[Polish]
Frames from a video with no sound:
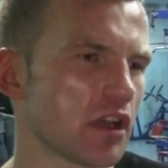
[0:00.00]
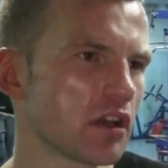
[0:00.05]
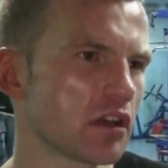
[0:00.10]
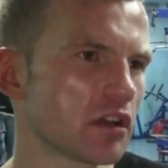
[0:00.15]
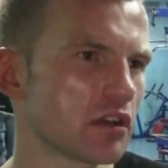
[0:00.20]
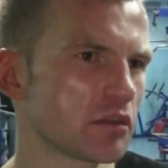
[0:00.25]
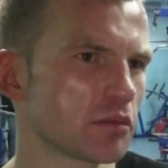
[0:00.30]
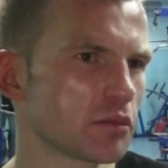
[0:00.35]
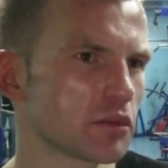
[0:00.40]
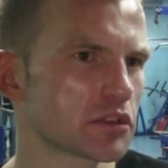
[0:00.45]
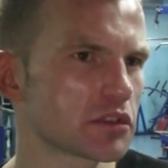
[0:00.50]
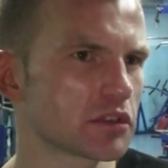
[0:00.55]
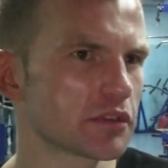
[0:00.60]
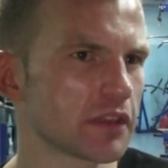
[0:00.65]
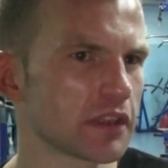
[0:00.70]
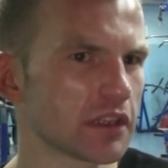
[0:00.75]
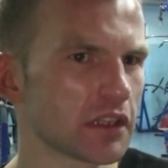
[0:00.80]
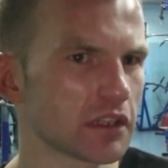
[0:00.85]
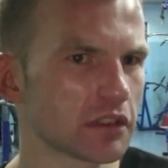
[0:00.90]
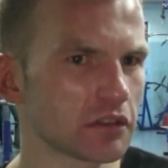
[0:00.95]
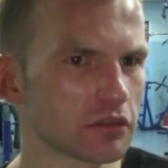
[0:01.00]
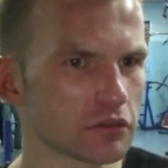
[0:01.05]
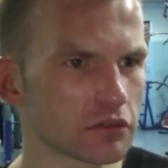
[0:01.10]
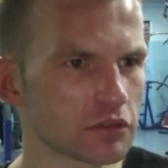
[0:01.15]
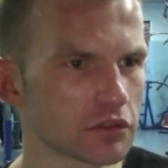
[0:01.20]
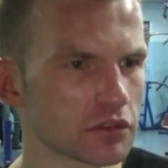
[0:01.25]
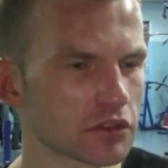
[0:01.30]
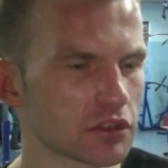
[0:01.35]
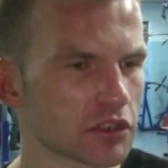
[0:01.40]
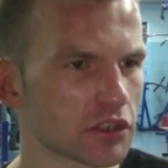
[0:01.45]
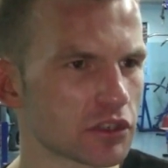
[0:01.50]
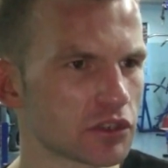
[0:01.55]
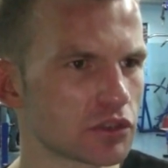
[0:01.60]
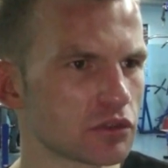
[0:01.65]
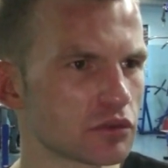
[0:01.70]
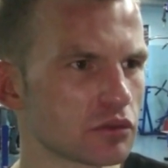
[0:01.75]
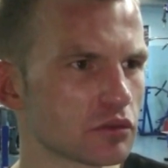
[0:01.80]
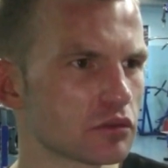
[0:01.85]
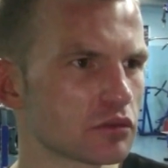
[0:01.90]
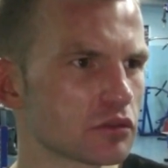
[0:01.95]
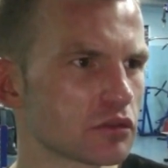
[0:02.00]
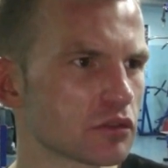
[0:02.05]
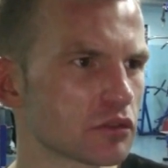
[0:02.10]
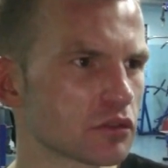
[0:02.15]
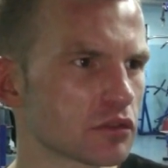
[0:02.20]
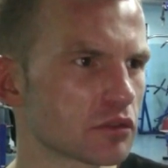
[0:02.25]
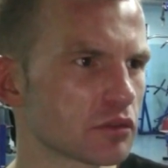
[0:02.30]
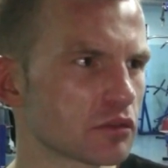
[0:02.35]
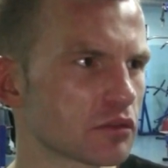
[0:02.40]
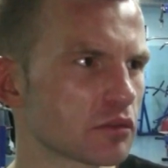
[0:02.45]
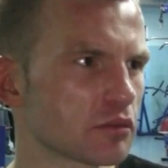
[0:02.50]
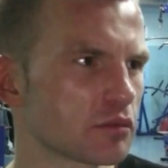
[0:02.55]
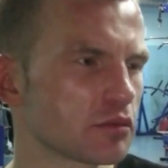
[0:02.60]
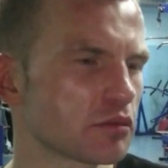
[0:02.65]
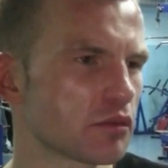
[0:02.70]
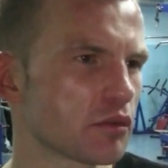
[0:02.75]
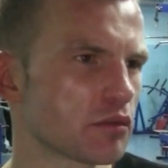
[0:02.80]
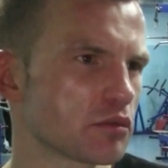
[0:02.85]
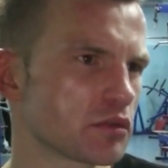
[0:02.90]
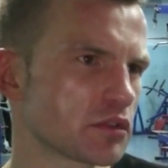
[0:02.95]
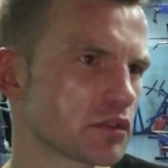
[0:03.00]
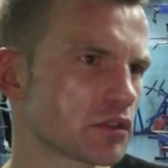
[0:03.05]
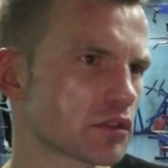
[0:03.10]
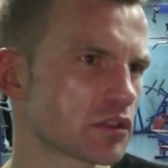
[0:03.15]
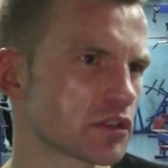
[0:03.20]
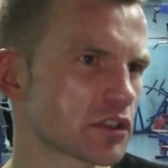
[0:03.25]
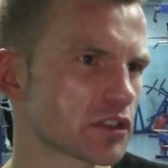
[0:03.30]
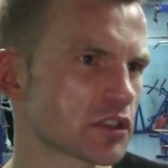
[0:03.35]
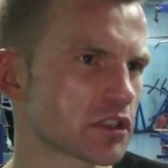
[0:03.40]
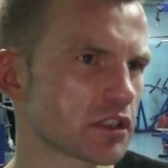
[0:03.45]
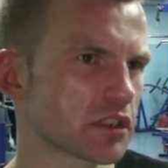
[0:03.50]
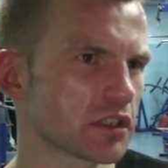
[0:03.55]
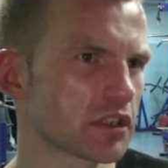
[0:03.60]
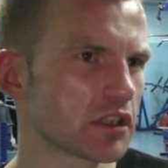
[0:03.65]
e, boksowanie no, 6 rund, no to, to byłoby troszeczkę,